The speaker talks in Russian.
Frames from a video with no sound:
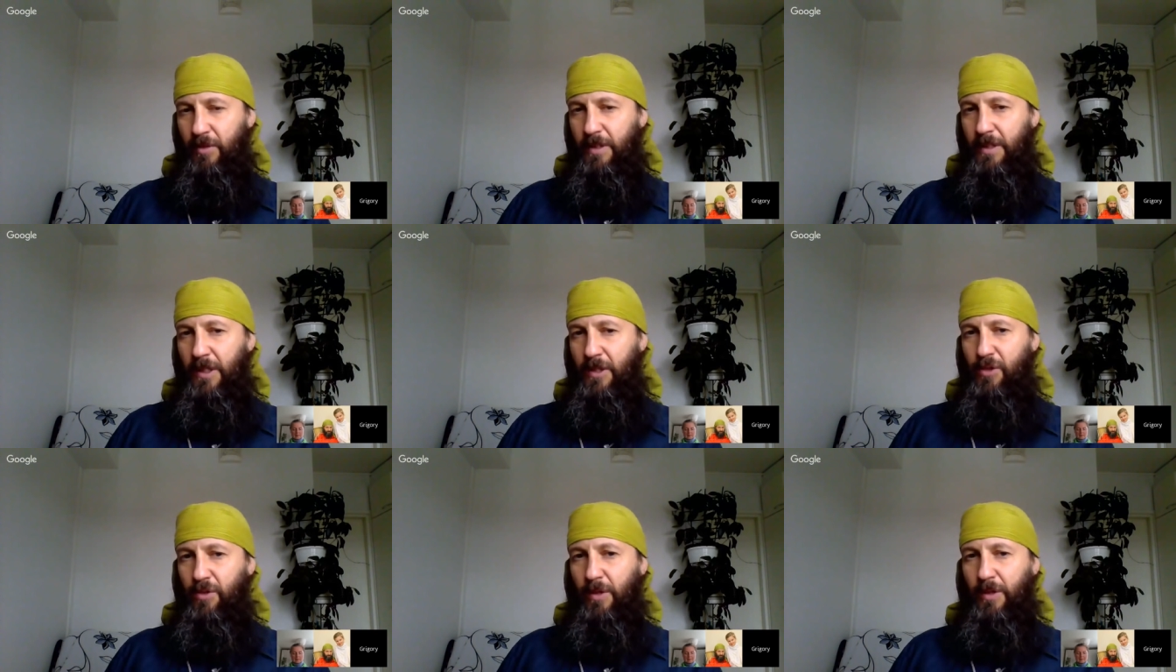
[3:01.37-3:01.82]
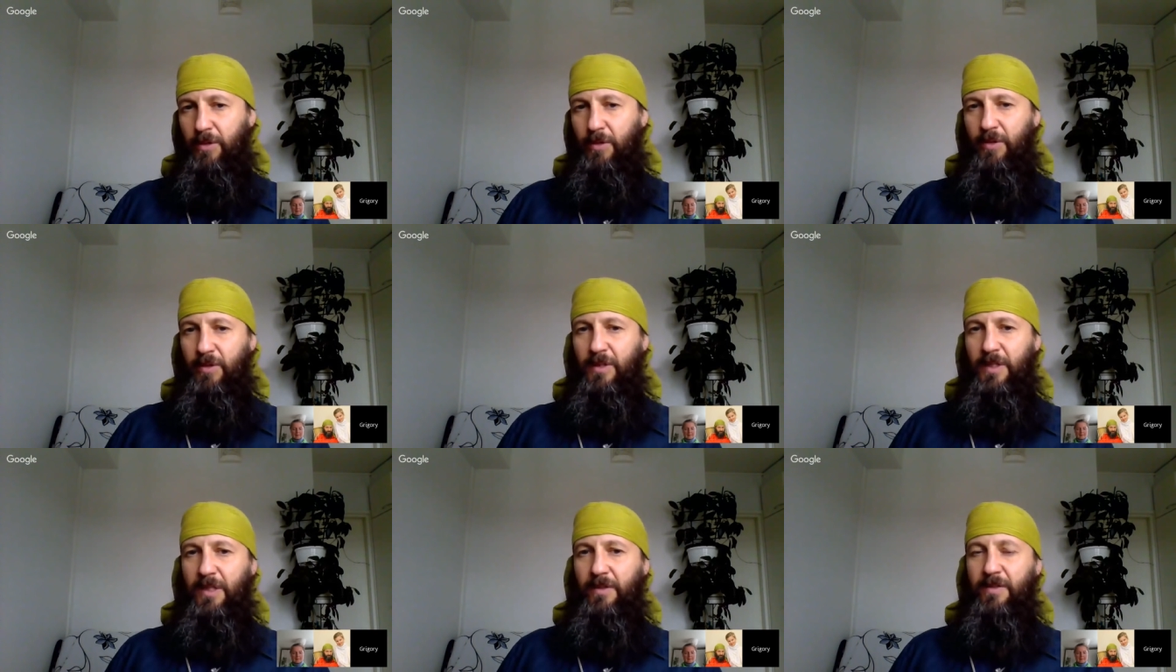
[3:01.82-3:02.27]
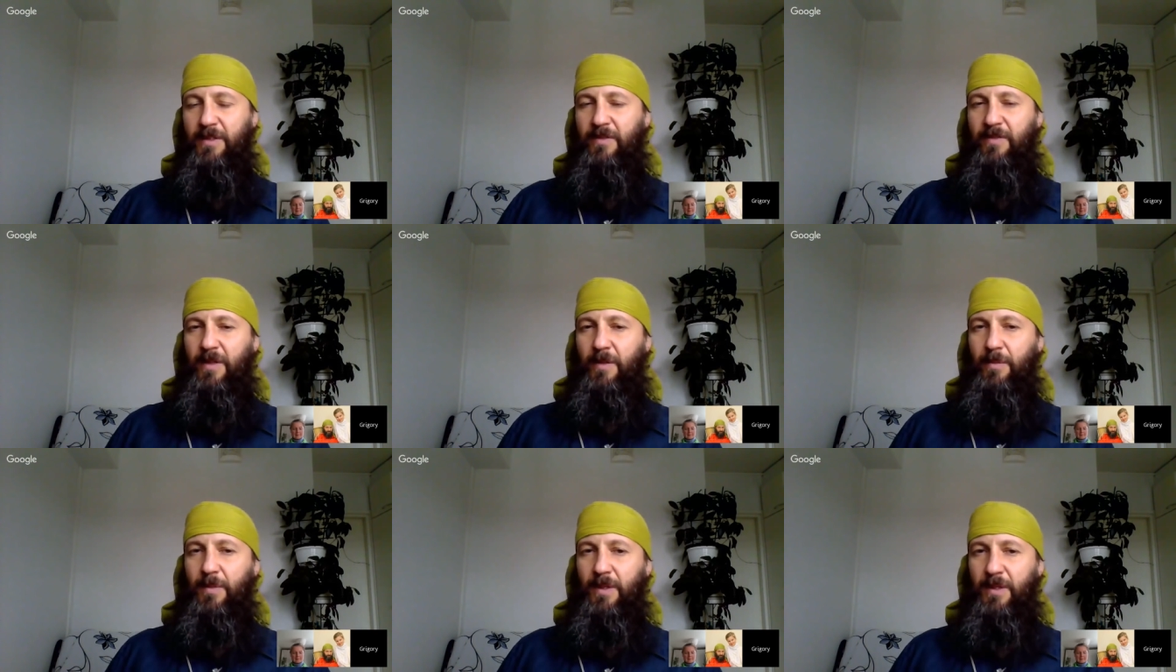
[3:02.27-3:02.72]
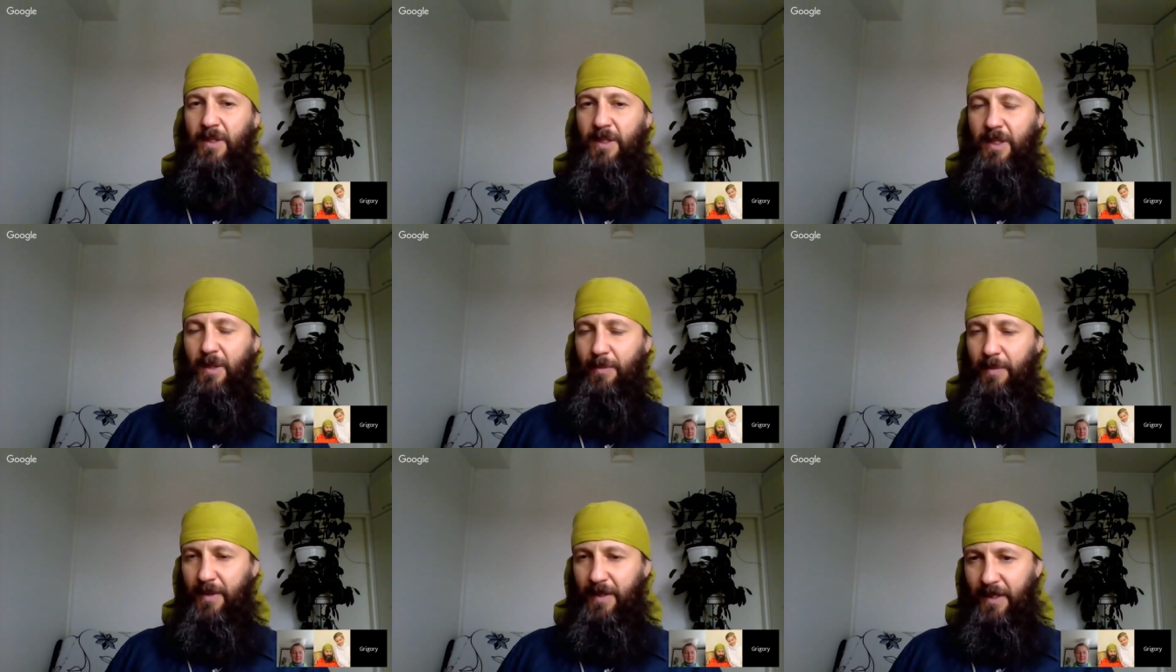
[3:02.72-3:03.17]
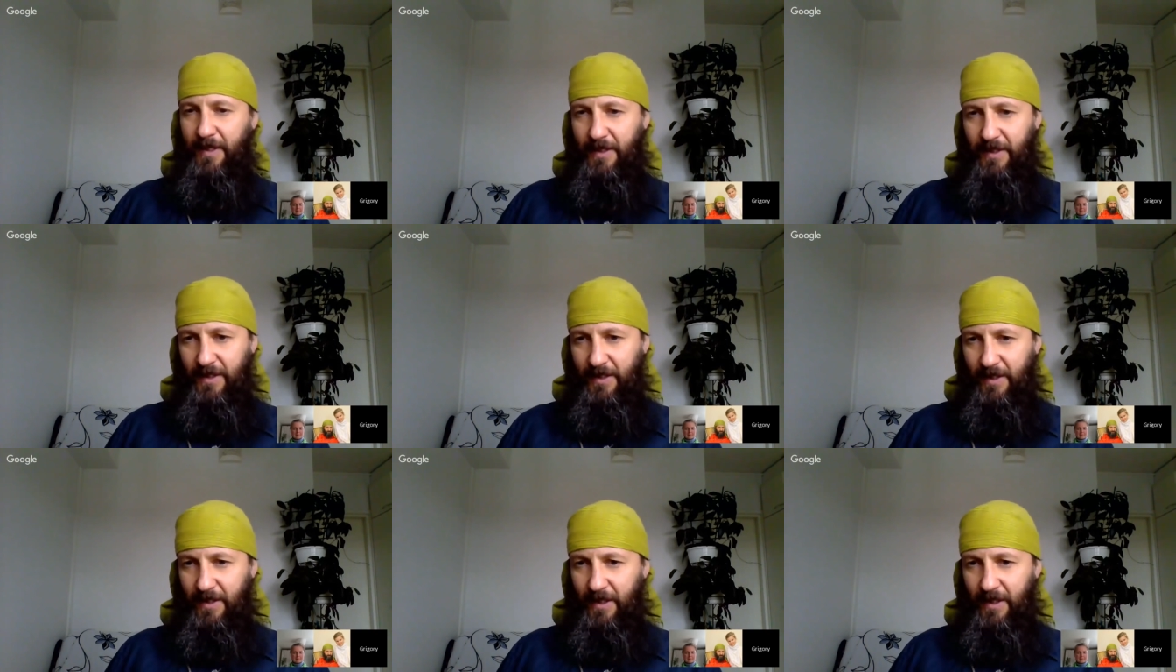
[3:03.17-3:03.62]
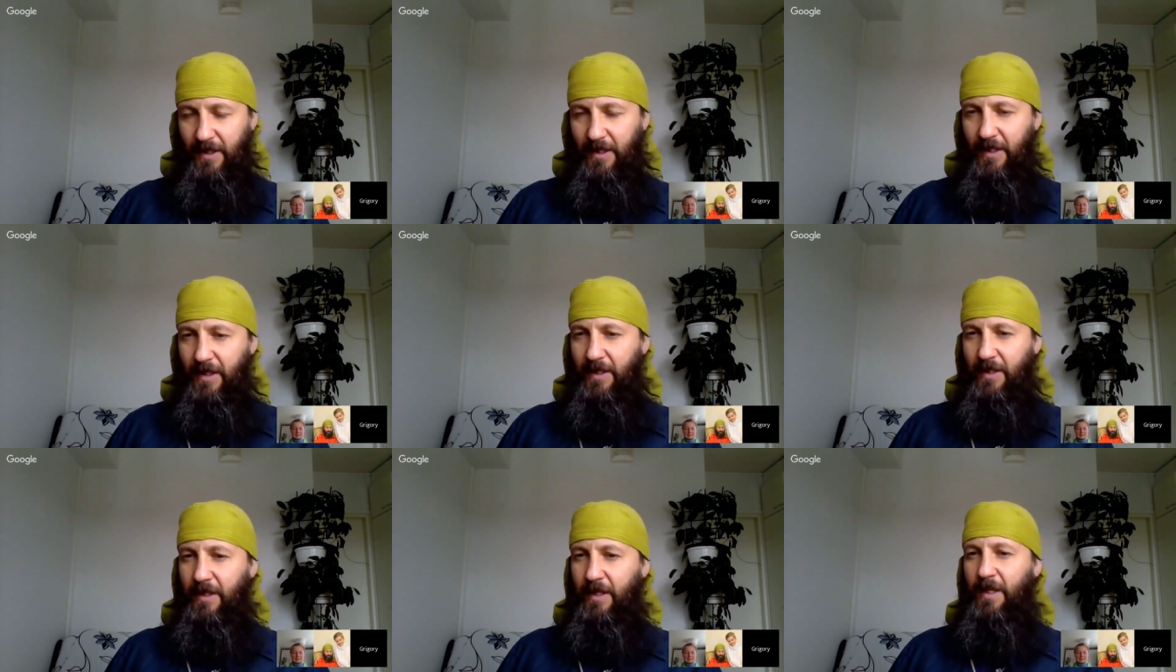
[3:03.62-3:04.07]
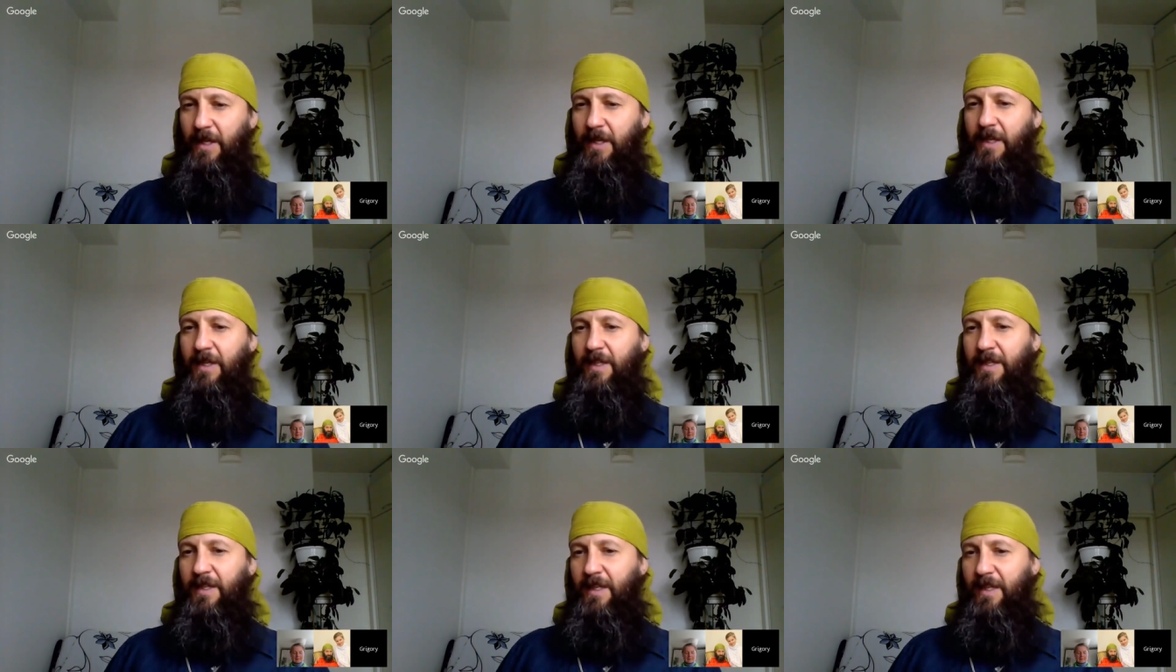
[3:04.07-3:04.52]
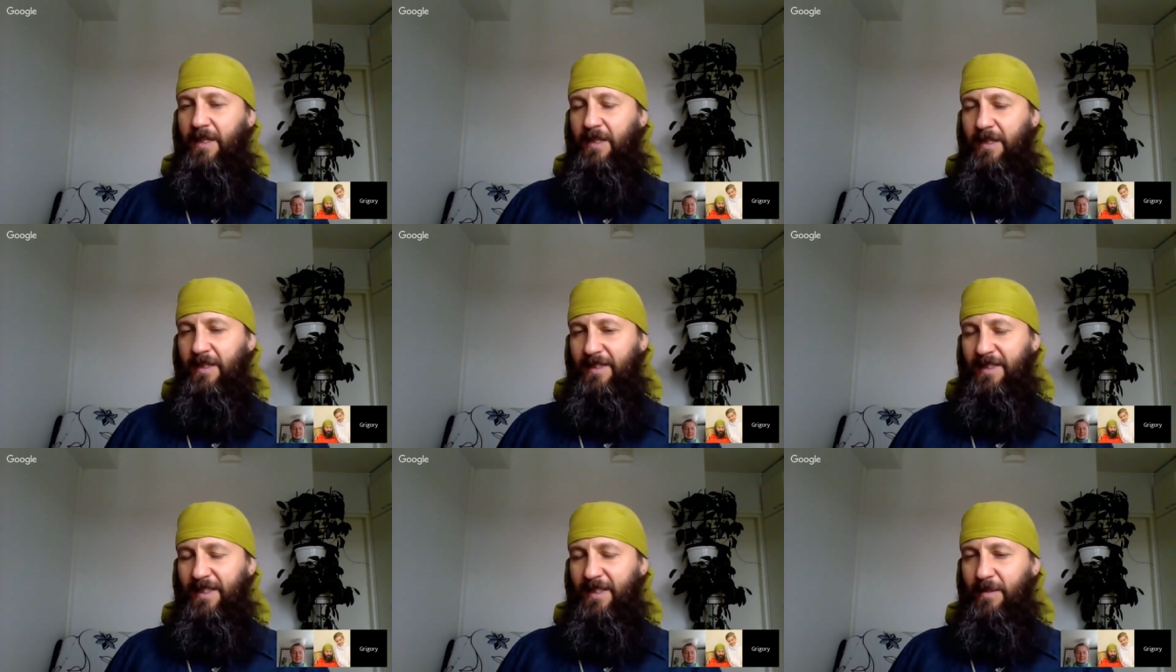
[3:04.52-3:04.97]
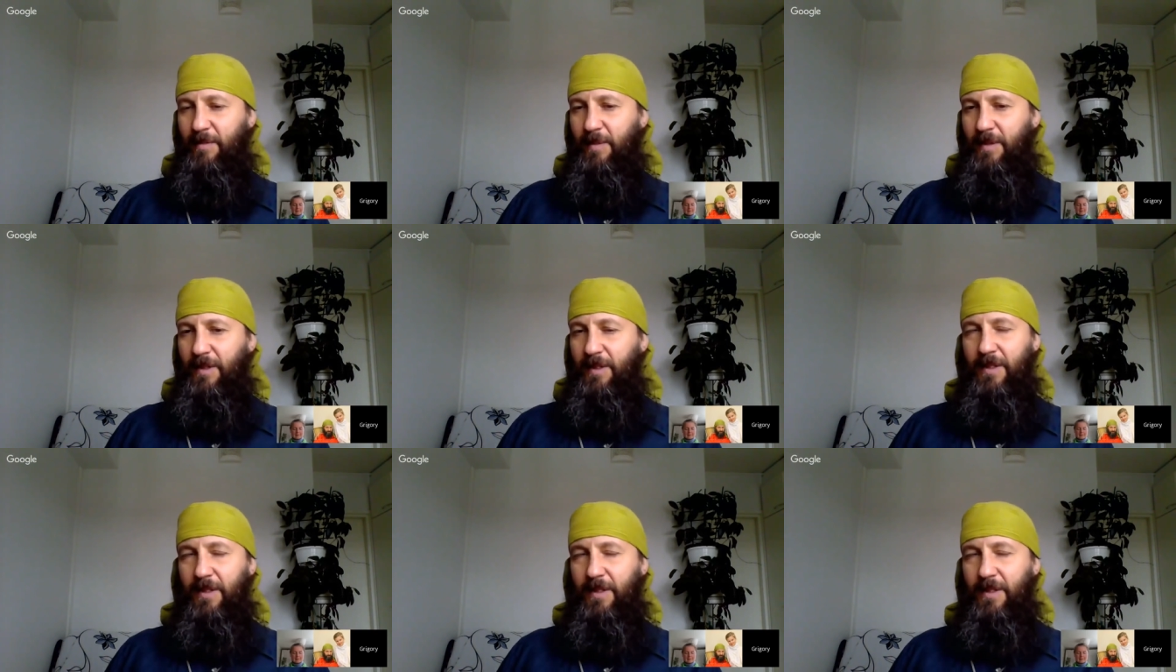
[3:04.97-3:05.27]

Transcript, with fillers: задачу, которую ставят современные корпорации, они не, соизме...